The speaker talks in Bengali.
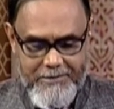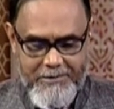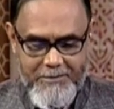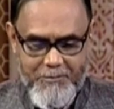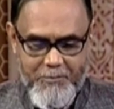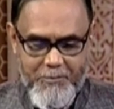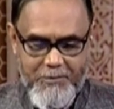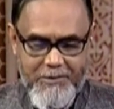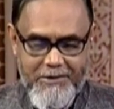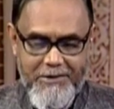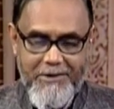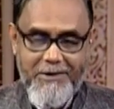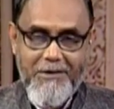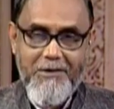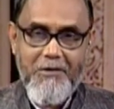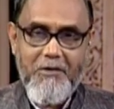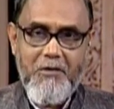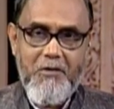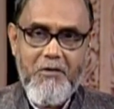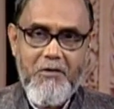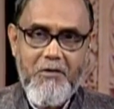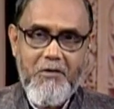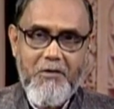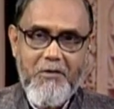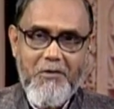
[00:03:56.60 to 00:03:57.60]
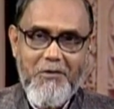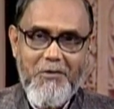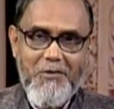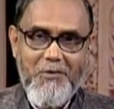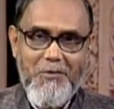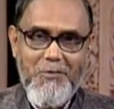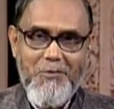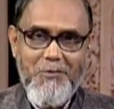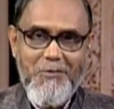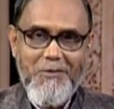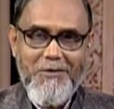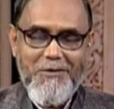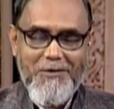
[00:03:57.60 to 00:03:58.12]
আপনাদের এই
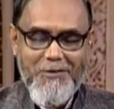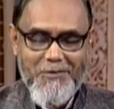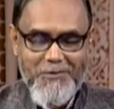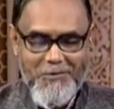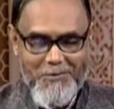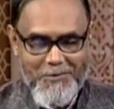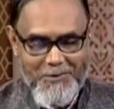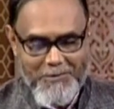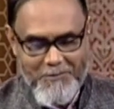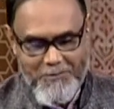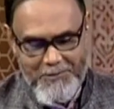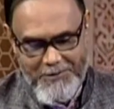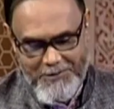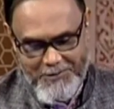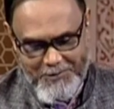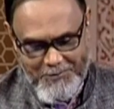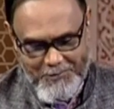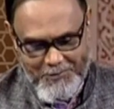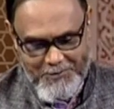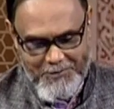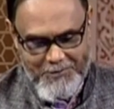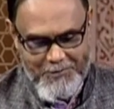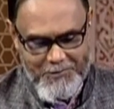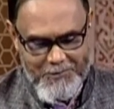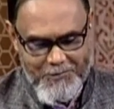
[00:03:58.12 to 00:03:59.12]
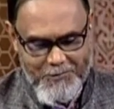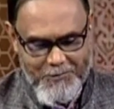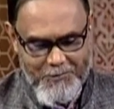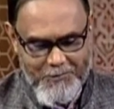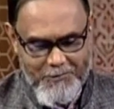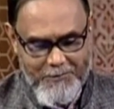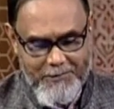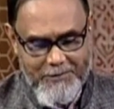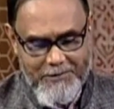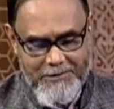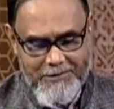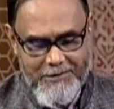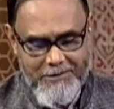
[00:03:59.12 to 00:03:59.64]
সৌজন্যতার জন্য আপনাদেরকে অনেক
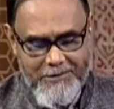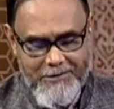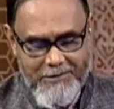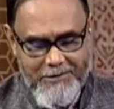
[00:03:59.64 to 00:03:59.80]
ধন্যবাদ